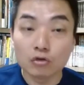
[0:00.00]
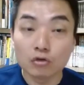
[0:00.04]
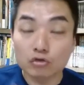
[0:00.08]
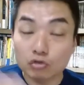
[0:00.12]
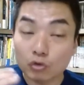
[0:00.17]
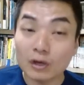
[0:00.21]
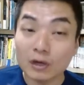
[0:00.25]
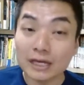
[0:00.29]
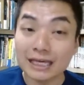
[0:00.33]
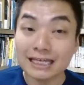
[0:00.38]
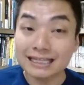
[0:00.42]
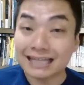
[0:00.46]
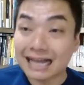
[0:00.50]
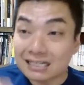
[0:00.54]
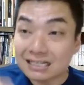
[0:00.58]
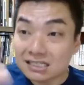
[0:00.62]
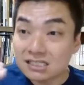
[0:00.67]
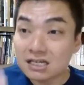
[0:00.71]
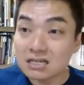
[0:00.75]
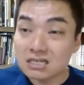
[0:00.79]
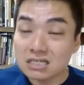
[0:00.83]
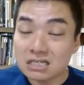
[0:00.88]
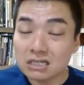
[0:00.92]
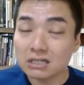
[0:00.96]
所以，
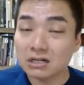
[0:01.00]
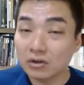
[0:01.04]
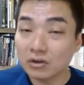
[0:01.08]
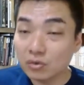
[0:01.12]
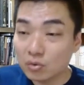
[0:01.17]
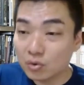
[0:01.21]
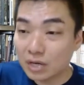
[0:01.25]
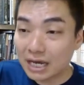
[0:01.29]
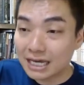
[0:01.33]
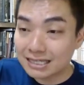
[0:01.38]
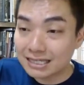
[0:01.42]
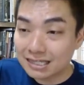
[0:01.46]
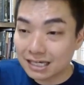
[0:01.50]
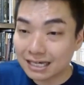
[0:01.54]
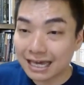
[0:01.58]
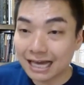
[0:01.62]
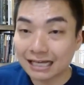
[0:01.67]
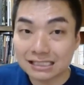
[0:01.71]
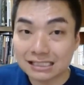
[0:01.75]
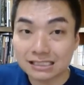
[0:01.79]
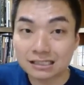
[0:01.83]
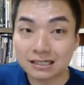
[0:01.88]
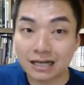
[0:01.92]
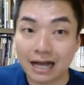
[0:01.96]
当政治人物可以这
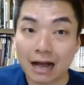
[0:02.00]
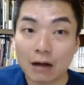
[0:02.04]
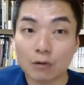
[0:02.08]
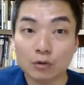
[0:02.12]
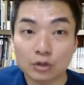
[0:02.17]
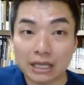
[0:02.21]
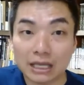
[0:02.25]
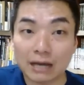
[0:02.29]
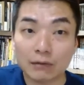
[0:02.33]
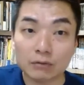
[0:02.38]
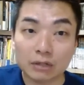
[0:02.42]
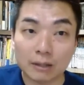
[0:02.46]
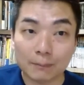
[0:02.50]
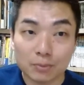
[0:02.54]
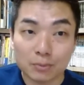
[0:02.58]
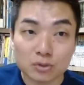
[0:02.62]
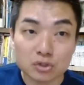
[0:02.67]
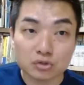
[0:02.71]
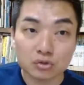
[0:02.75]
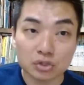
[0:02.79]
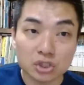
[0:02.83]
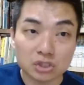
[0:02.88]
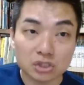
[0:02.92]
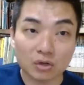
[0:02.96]
样子高调的
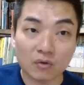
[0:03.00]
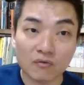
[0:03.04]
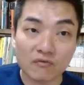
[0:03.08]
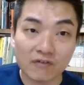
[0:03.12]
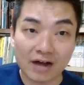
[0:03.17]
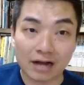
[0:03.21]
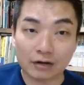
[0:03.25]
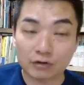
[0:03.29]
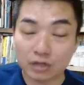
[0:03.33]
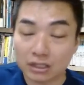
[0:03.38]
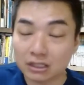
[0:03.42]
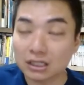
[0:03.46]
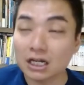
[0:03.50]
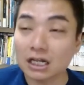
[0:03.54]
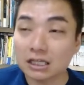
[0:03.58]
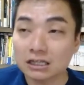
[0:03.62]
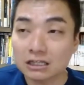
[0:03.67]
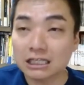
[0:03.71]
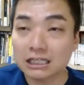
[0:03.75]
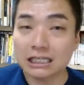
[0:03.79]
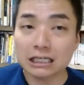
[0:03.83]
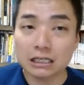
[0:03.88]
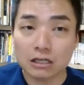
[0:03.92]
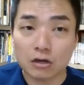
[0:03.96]
不遵守法律，
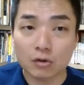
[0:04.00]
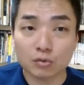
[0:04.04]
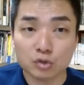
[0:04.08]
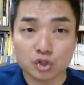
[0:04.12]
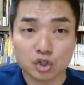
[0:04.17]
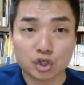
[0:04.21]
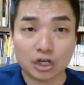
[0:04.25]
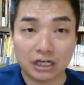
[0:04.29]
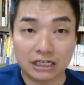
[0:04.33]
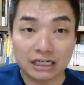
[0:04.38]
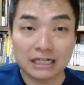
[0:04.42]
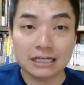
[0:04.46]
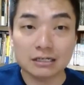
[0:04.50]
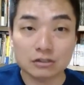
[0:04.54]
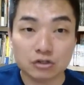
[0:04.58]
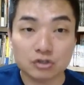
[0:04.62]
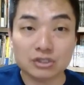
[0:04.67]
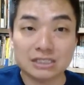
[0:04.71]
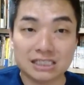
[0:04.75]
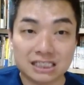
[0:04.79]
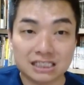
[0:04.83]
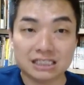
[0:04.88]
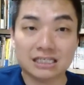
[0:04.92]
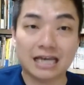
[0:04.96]
任意用权力
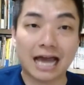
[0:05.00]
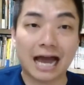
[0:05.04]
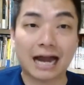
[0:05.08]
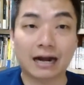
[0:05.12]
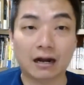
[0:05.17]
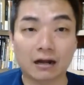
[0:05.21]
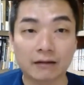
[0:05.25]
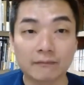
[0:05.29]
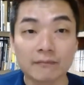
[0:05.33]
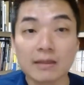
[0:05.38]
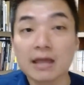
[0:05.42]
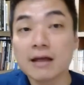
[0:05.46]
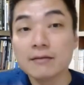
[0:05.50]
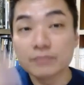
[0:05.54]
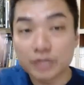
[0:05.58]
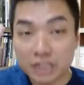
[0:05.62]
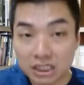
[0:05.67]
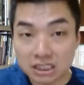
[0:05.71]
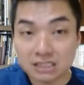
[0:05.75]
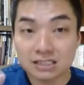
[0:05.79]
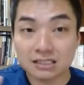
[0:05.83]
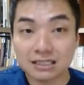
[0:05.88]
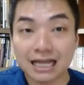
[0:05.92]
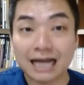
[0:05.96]
去欺压人，
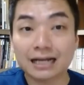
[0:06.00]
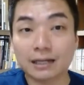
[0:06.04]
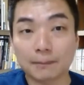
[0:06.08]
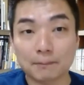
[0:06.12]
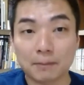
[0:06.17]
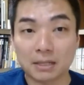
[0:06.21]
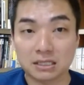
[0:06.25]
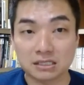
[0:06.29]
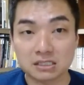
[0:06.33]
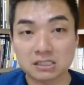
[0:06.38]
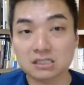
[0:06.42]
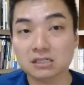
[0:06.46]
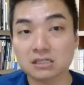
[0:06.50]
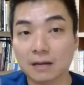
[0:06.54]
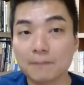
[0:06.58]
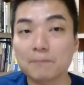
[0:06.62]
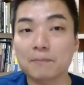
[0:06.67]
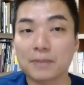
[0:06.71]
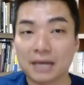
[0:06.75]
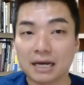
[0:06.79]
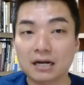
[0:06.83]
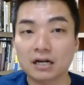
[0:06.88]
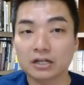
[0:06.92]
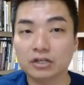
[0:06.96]
其实他的本质
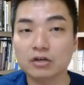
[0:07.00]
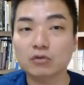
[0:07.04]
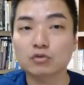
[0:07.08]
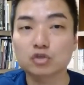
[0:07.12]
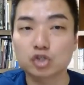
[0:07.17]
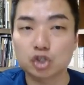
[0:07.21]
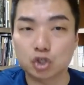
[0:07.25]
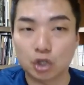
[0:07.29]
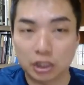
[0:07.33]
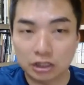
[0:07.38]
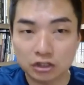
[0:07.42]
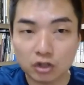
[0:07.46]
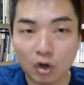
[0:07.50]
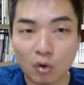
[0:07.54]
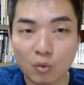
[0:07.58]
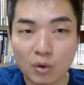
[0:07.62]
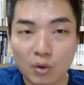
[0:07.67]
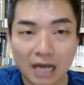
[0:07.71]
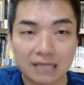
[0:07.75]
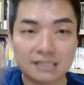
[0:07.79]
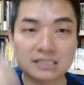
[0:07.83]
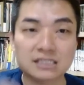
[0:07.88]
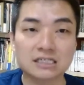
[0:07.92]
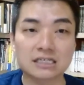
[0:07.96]
跟别人用拳
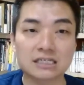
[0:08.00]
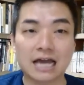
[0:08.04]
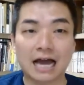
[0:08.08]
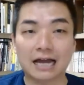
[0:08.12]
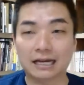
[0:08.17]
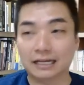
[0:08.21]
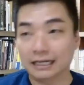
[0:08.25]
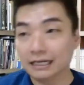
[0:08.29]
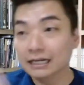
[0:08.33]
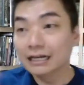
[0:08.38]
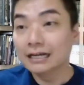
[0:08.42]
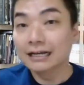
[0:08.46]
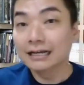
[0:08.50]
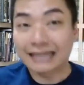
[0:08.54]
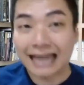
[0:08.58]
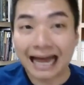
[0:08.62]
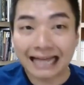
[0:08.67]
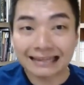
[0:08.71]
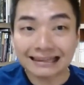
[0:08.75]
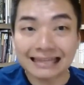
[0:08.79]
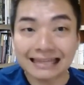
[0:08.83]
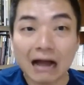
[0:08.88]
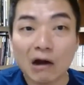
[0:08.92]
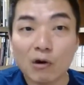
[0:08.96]
头来欺压你，
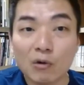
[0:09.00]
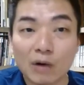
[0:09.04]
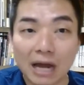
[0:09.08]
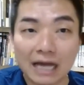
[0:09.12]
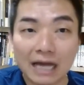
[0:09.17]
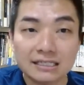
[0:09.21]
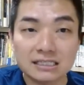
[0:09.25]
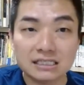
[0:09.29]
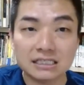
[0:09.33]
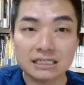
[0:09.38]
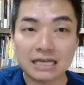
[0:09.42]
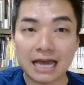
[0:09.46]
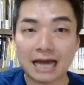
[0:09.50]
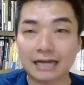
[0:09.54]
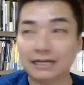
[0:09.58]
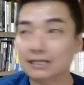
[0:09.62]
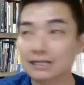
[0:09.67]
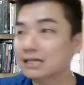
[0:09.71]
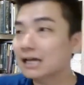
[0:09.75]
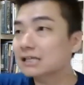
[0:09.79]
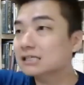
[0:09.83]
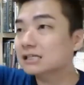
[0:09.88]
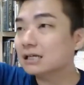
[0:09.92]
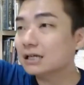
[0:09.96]
拿刀来欺压
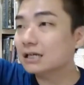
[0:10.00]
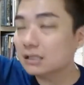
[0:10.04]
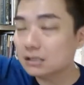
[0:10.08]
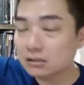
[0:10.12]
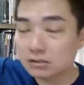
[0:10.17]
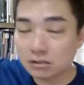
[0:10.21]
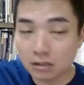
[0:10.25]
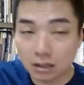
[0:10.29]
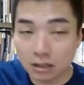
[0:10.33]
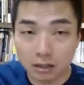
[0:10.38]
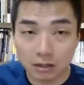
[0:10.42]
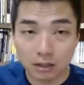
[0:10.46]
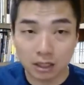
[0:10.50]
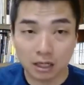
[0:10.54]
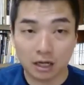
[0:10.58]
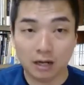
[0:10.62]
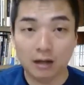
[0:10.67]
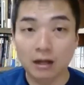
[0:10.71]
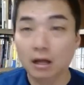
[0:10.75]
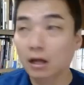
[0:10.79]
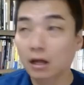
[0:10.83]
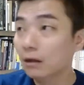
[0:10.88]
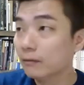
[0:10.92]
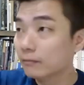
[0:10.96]
你，在这个
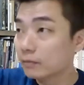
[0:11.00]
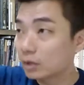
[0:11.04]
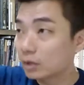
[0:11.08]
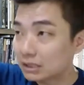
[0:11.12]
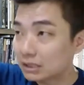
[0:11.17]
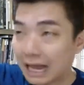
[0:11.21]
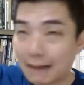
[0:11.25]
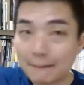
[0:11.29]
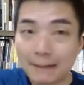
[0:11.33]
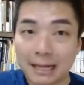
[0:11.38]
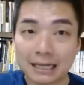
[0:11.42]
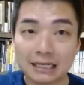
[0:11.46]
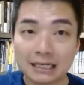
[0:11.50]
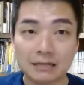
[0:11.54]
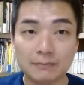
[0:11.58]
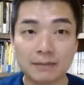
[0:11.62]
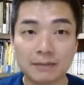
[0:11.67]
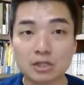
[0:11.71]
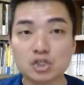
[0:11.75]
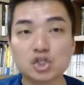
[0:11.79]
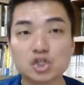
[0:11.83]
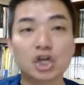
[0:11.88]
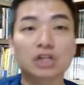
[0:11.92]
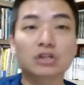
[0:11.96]
呃，大曼里
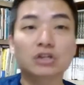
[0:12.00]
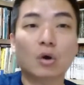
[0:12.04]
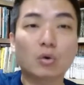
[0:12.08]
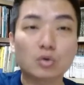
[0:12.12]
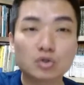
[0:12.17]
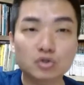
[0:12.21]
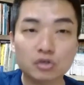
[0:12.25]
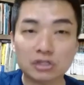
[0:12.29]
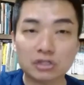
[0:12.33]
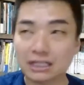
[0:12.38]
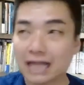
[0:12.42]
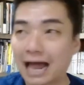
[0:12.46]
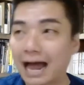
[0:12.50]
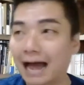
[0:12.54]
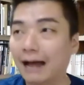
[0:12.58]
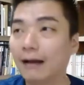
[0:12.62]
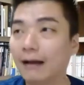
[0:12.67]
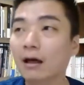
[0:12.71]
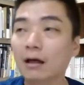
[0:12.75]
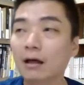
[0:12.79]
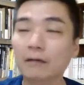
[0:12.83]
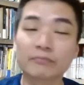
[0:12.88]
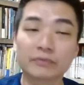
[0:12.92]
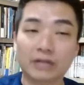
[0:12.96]
面，拳头最
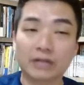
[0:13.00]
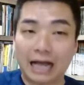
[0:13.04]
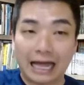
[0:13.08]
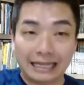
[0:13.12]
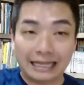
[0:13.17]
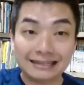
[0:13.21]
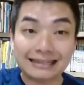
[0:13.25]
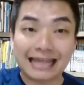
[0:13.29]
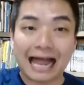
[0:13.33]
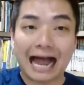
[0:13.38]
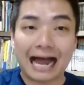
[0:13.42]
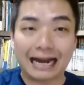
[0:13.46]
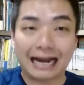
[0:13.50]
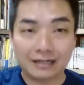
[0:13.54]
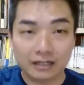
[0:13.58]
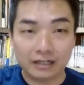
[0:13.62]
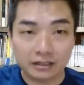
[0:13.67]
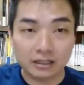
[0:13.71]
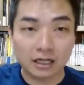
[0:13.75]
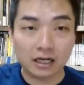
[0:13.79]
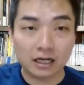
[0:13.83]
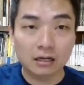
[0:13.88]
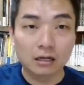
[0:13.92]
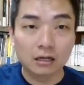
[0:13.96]
大，敢打
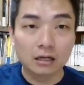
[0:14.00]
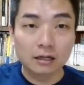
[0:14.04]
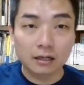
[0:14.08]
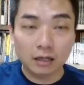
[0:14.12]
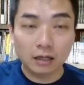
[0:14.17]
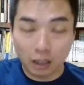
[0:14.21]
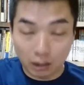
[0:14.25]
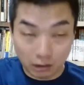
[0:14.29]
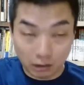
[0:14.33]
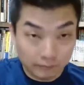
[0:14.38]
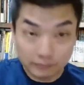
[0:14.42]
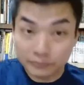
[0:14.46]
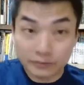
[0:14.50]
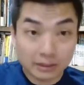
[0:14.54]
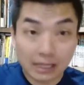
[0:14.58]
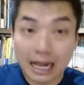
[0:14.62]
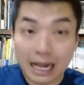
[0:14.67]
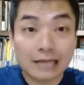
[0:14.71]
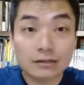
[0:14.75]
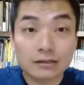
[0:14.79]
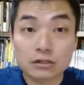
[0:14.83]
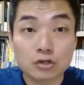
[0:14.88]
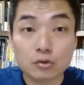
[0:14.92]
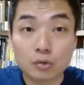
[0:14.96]
人的啊，
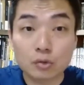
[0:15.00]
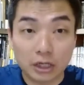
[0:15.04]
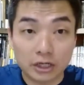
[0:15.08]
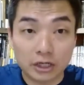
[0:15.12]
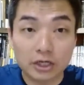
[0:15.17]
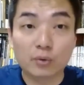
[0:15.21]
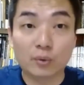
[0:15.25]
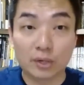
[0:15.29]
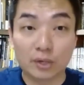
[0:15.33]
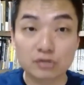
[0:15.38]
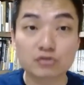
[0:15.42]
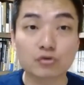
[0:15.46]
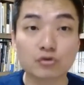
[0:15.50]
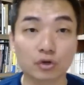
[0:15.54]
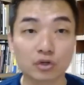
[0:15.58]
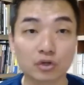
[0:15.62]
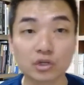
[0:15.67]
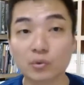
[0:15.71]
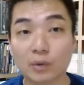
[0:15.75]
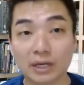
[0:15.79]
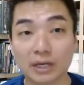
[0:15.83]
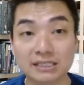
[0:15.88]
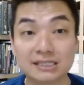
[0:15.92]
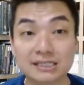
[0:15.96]
他就可以为所
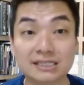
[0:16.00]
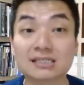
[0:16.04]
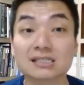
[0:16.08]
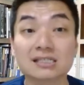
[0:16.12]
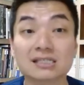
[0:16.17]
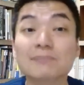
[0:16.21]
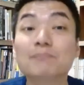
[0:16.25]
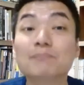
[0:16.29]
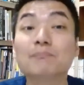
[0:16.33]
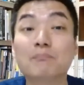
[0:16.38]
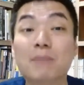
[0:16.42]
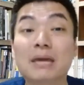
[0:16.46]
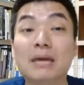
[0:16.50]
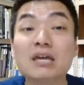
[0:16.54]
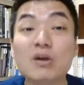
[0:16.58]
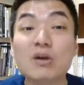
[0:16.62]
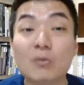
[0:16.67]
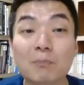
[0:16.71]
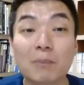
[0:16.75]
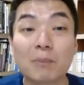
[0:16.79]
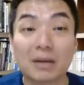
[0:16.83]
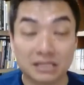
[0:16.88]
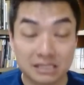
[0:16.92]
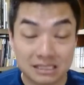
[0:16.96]
欲为，其实是没
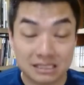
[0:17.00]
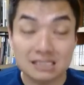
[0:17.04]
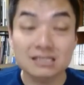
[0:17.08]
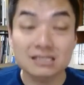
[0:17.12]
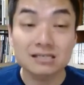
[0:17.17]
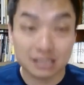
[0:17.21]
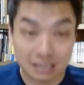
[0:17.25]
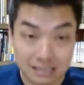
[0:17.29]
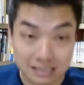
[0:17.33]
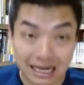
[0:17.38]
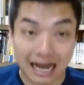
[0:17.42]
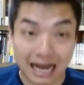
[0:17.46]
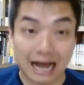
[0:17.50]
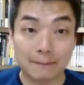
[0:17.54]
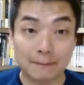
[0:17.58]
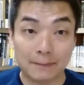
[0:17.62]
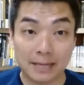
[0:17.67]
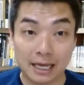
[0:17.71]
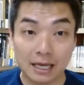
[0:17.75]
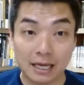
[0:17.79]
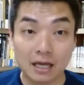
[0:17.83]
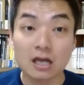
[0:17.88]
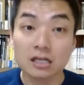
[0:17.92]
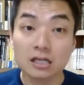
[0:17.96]
有本质的差
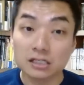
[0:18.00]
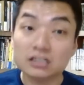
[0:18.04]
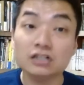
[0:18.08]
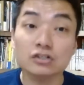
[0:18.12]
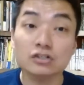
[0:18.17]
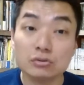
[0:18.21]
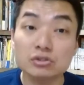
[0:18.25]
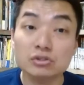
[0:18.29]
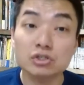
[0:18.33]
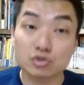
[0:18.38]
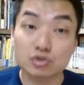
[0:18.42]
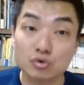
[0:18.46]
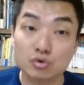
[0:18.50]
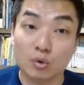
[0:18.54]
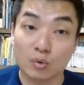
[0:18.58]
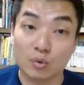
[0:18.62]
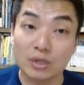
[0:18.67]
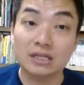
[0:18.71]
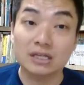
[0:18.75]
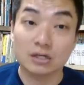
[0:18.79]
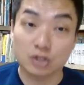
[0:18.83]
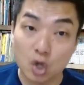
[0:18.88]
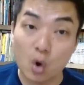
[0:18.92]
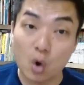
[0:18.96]
别。这个就是所
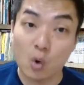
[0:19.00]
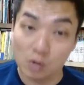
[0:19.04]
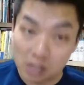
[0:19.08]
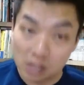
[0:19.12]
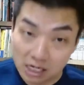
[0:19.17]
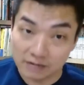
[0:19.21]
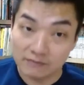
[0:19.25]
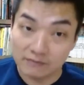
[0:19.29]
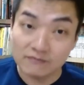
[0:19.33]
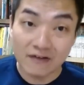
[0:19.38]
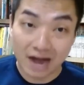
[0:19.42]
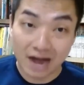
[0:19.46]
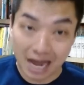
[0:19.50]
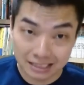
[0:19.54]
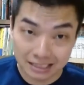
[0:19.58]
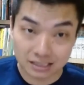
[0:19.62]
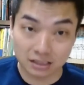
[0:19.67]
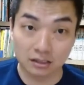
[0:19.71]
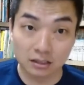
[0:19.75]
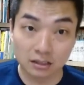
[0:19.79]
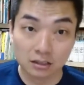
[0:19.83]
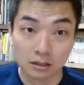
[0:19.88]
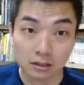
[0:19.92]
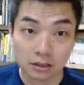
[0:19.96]
谓的丛林法
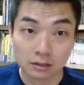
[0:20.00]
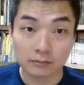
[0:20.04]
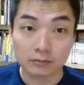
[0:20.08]
则。